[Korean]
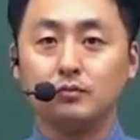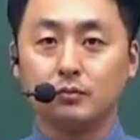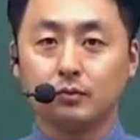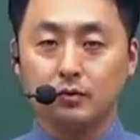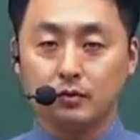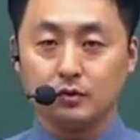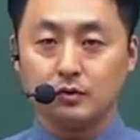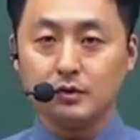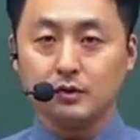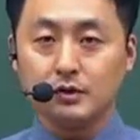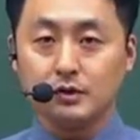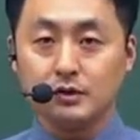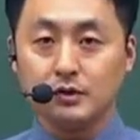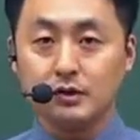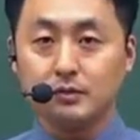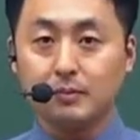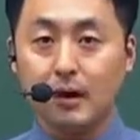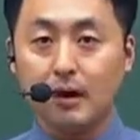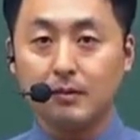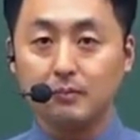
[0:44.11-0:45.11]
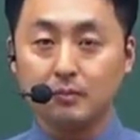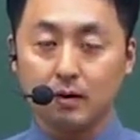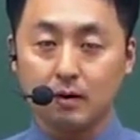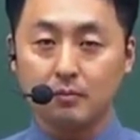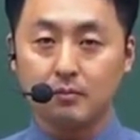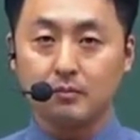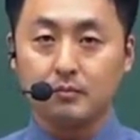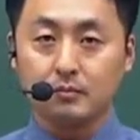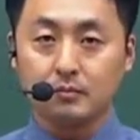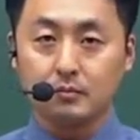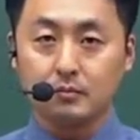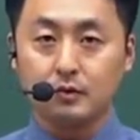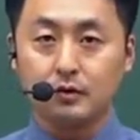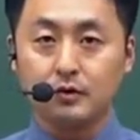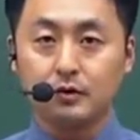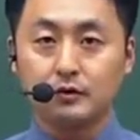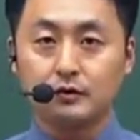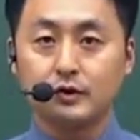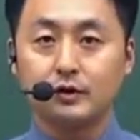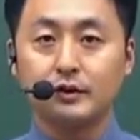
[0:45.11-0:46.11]
뭐 응시 방법 뭐
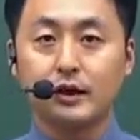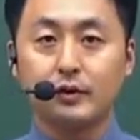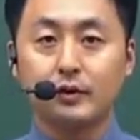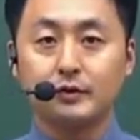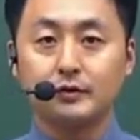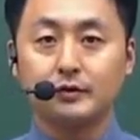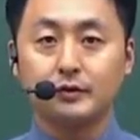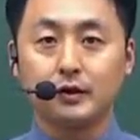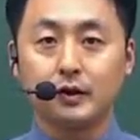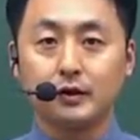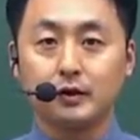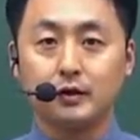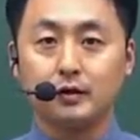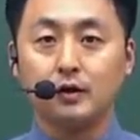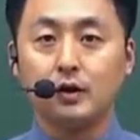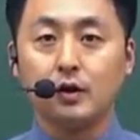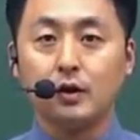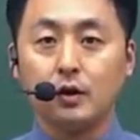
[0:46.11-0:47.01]
이런 것들이 나와 있으니까요,